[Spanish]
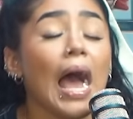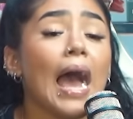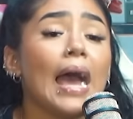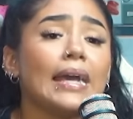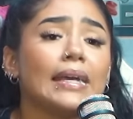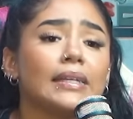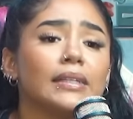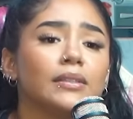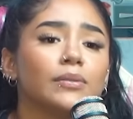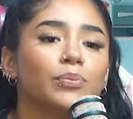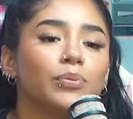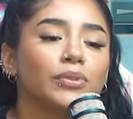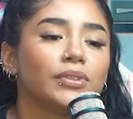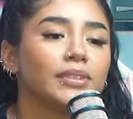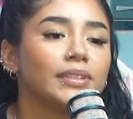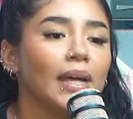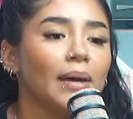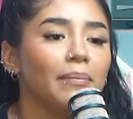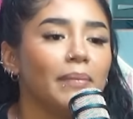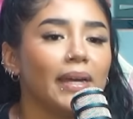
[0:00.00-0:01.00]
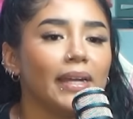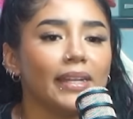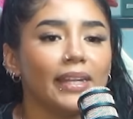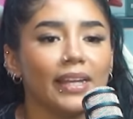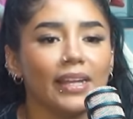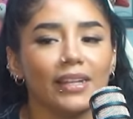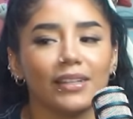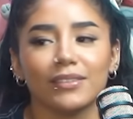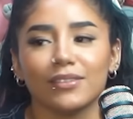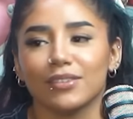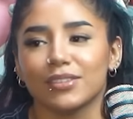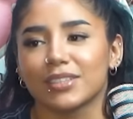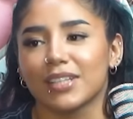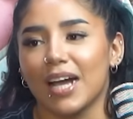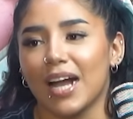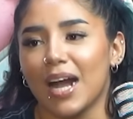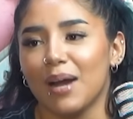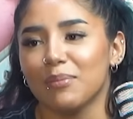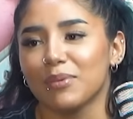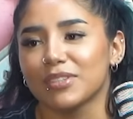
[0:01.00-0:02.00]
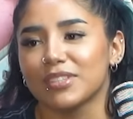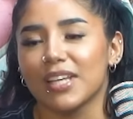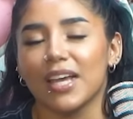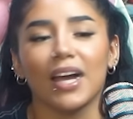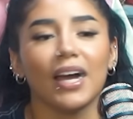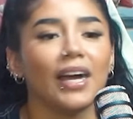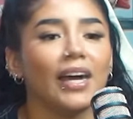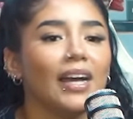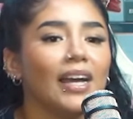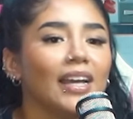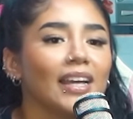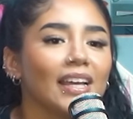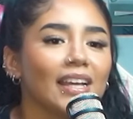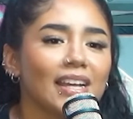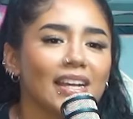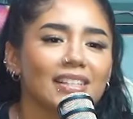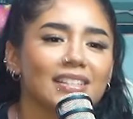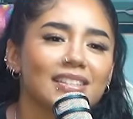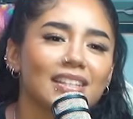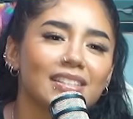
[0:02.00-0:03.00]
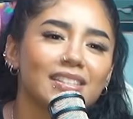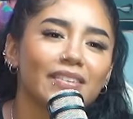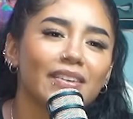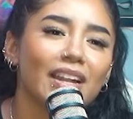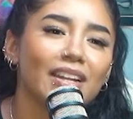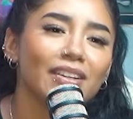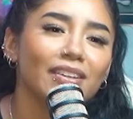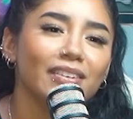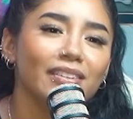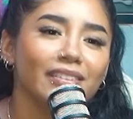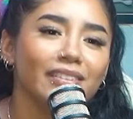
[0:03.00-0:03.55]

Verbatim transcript: Ay, puta madre, nos cagamos ya. ¿Qué ¿Qué estás hablando?